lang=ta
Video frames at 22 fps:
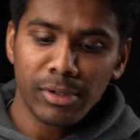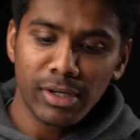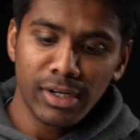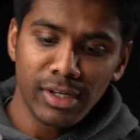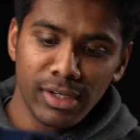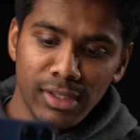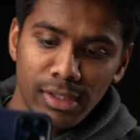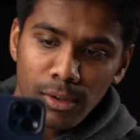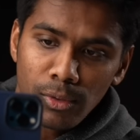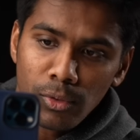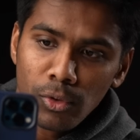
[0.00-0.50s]
மாதிரி
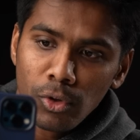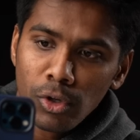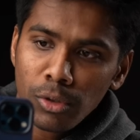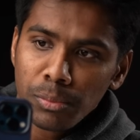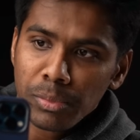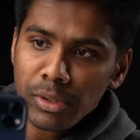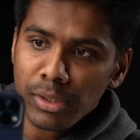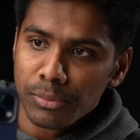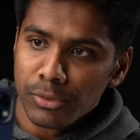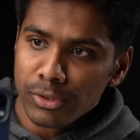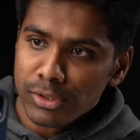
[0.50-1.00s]
நீங்கள் இதை ஹோல்ட்
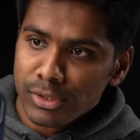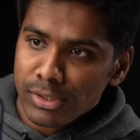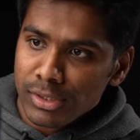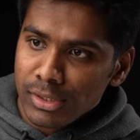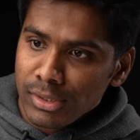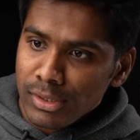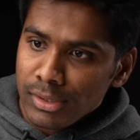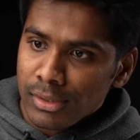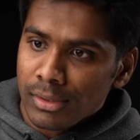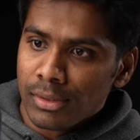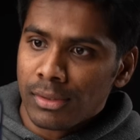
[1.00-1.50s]
பண்ணி பிடிச்சிட்டு
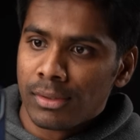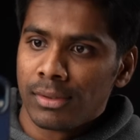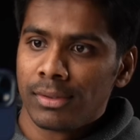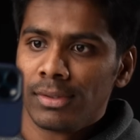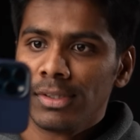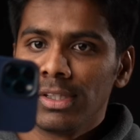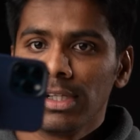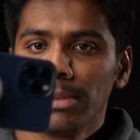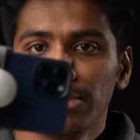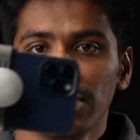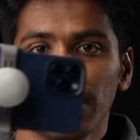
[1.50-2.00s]

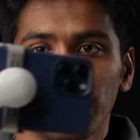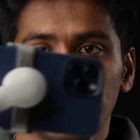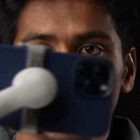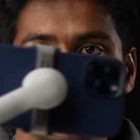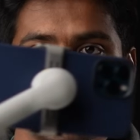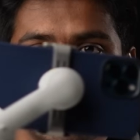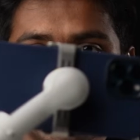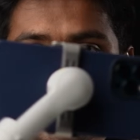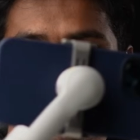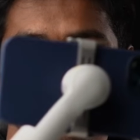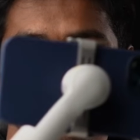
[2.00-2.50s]
திருப்பினேன் அப்படின்னா